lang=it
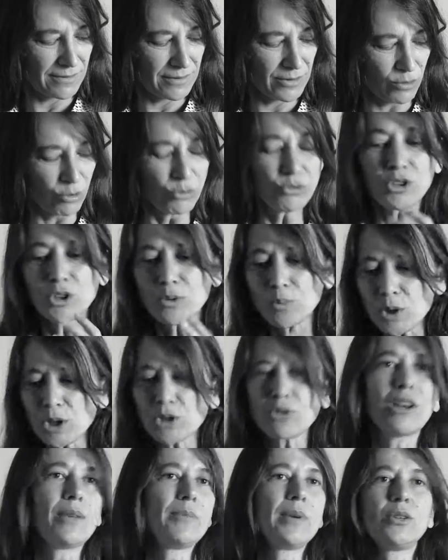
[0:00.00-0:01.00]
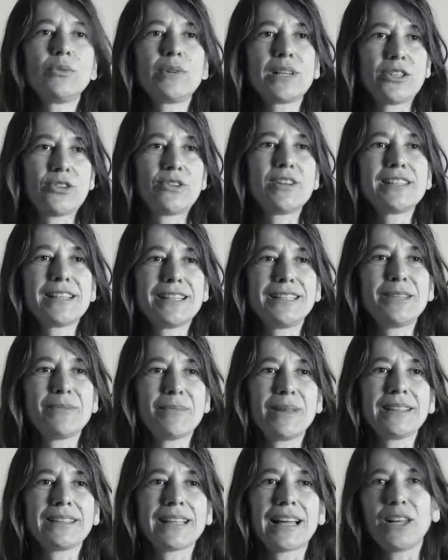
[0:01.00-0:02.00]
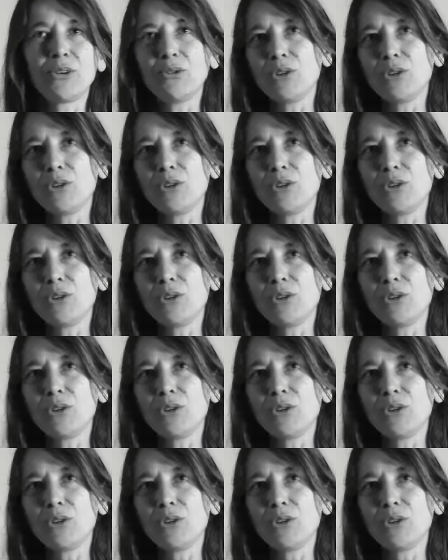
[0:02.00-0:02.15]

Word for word: contribuito alla mia educazione sentimentale.